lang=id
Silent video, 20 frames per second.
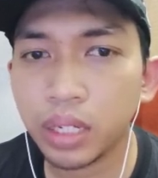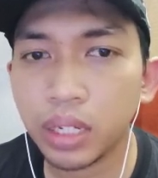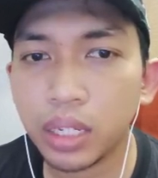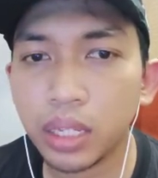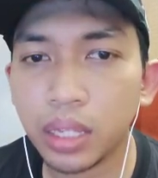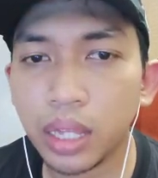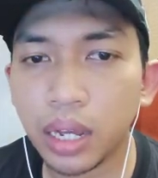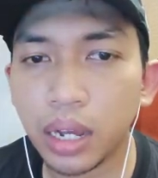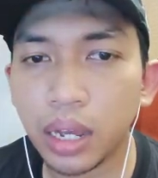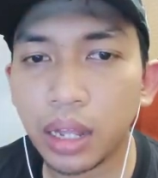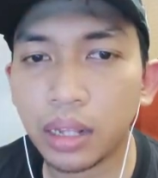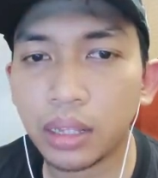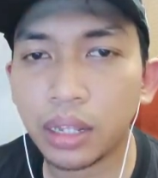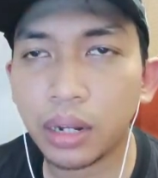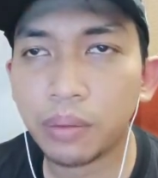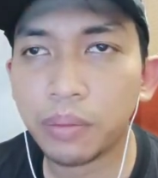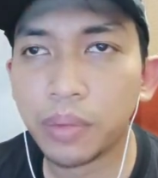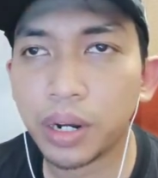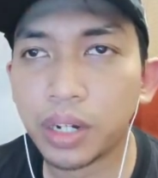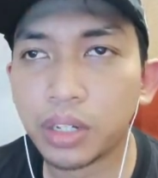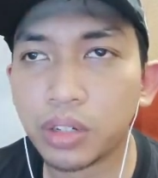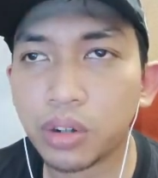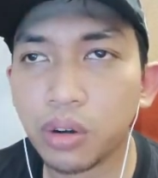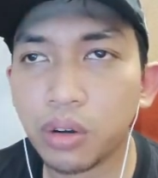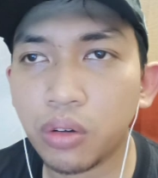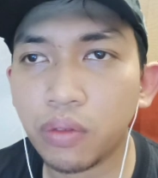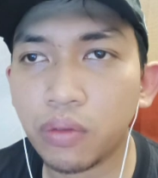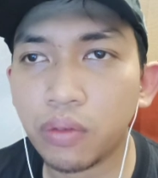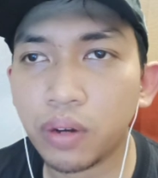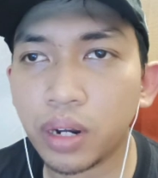kita nggak attend press
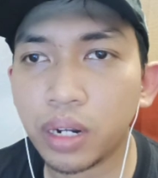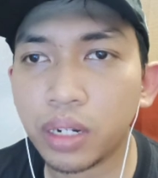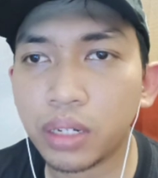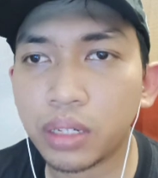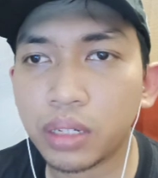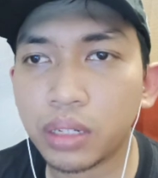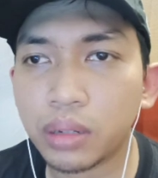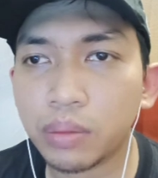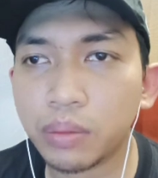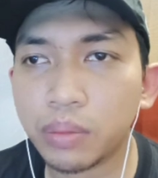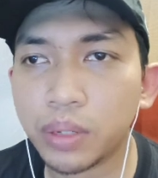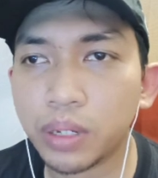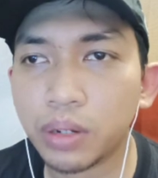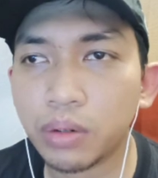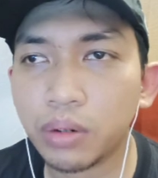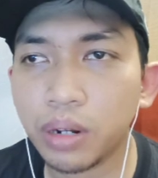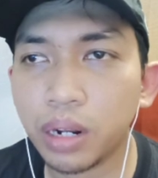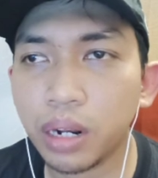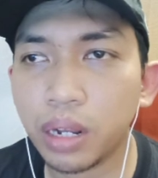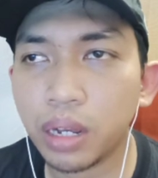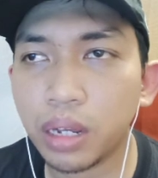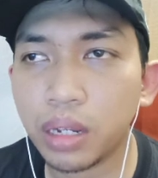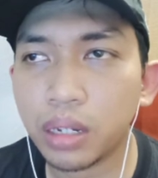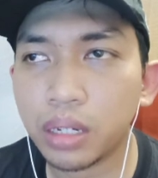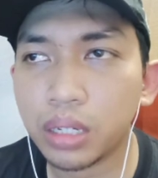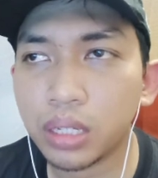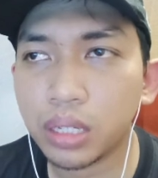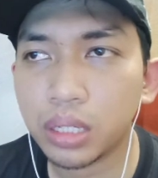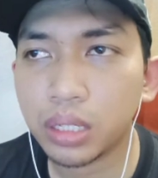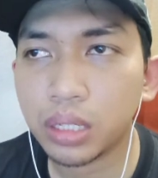conference tapi ya udahlah
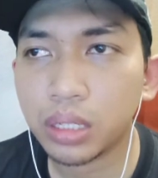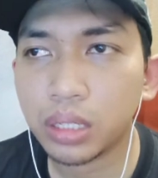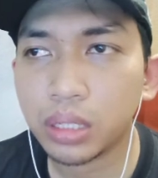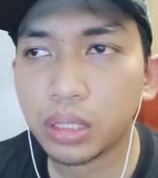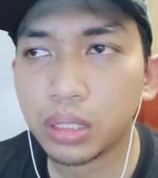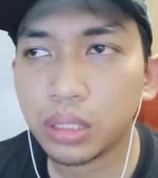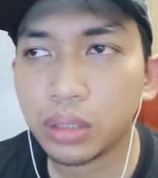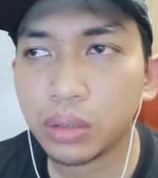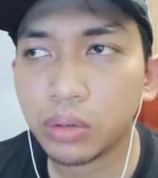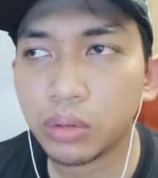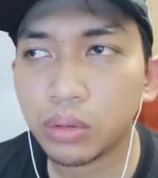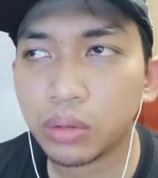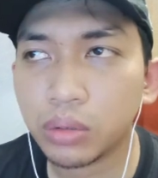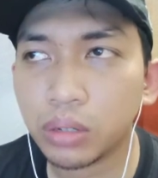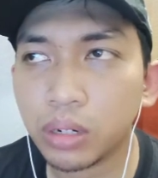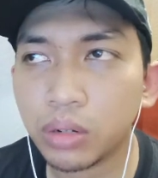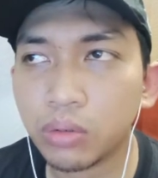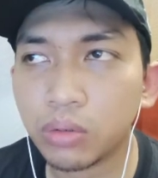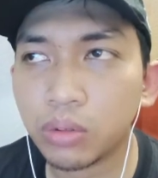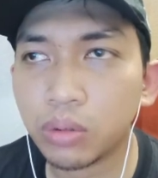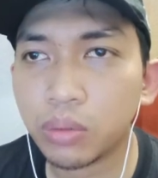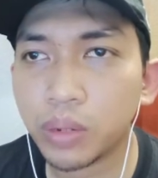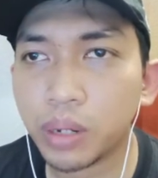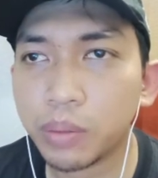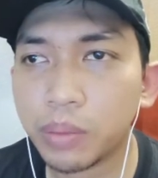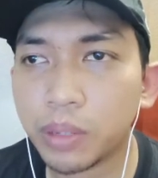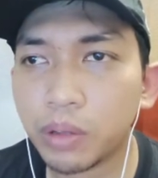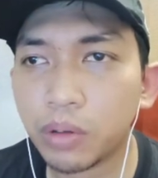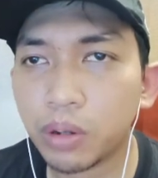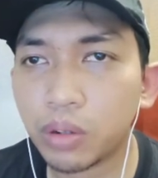kan untuk
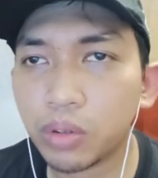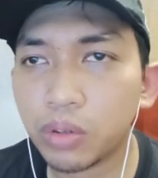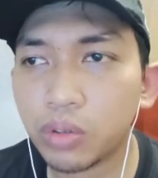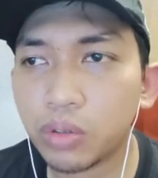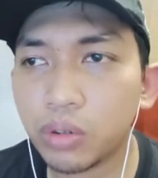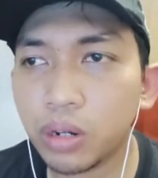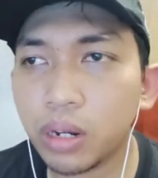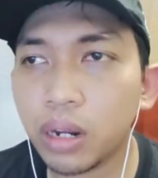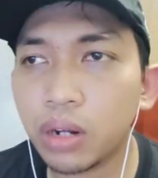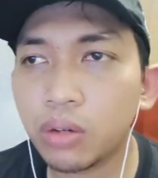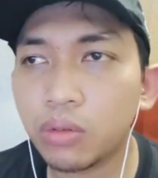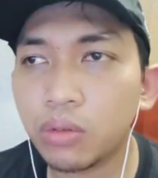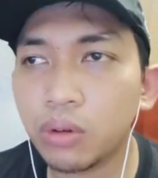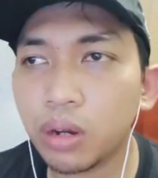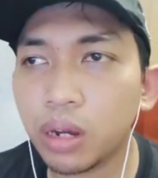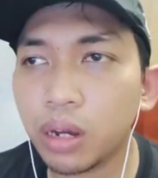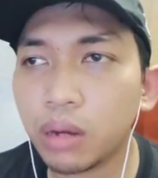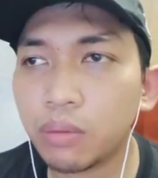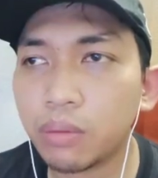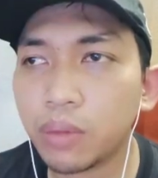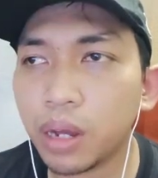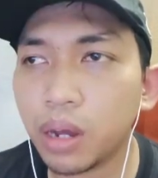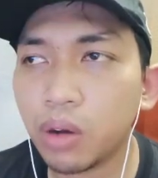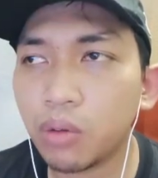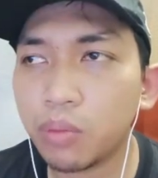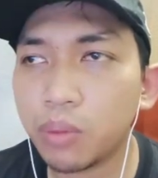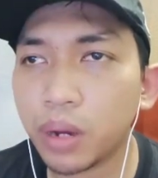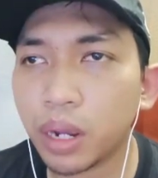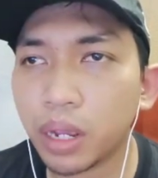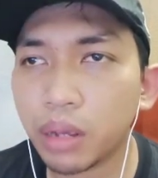menghemat waktu juga dan gua nggak mau
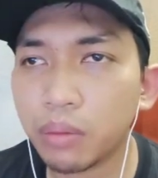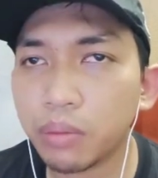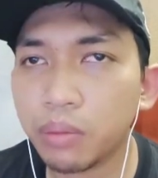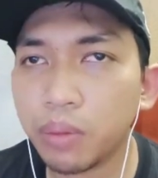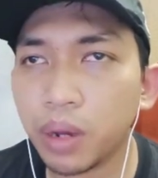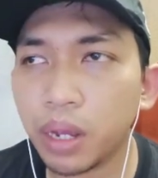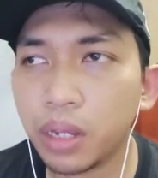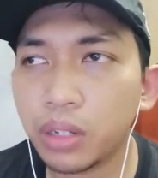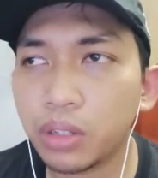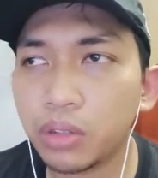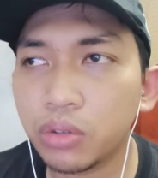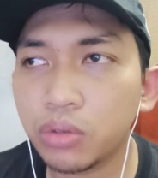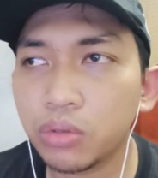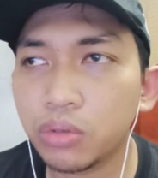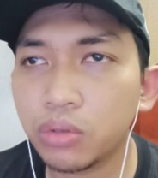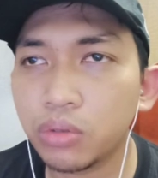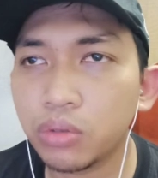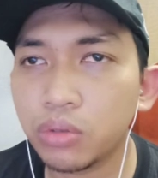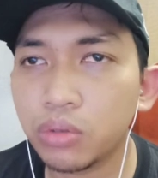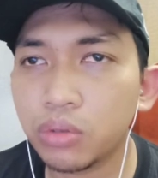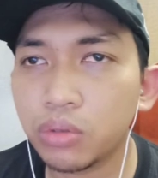pakai baju